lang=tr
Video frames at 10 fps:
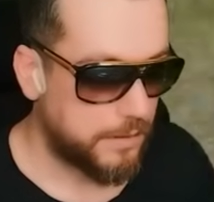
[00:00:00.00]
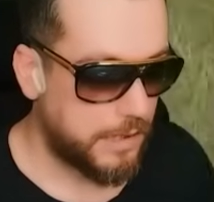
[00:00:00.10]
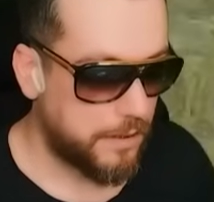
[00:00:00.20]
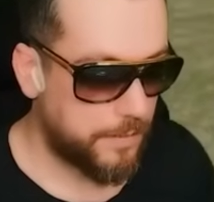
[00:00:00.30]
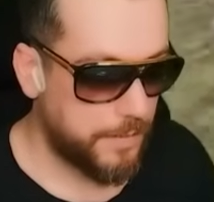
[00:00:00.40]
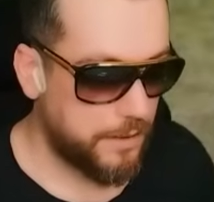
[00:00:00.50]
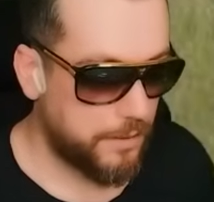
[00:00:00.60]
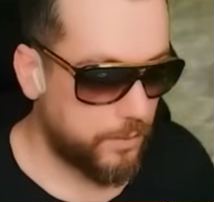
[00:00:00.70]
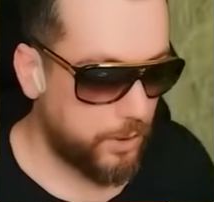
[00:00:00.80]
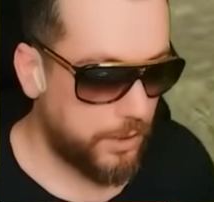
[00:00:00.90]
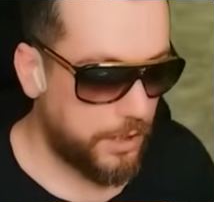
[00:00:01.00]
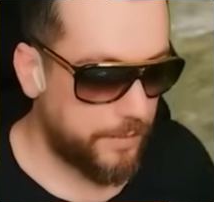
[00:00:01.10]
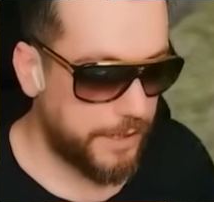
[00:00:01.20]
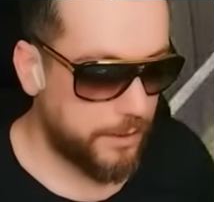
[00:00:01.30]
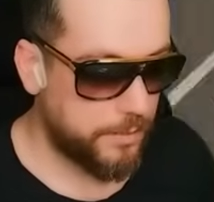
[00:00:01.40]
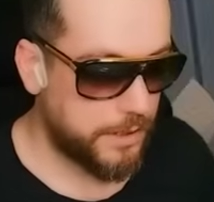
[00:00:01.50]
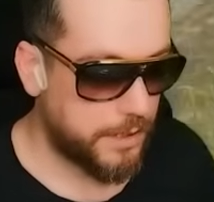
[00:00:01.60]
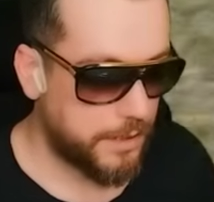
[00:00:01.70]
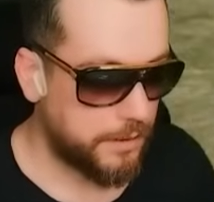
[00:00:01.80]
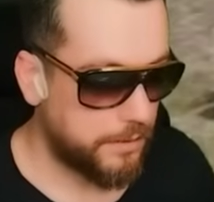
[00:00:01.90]
Adamda bu arada amere
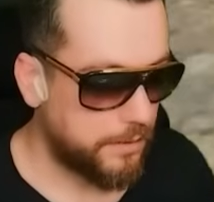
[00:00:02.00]
var.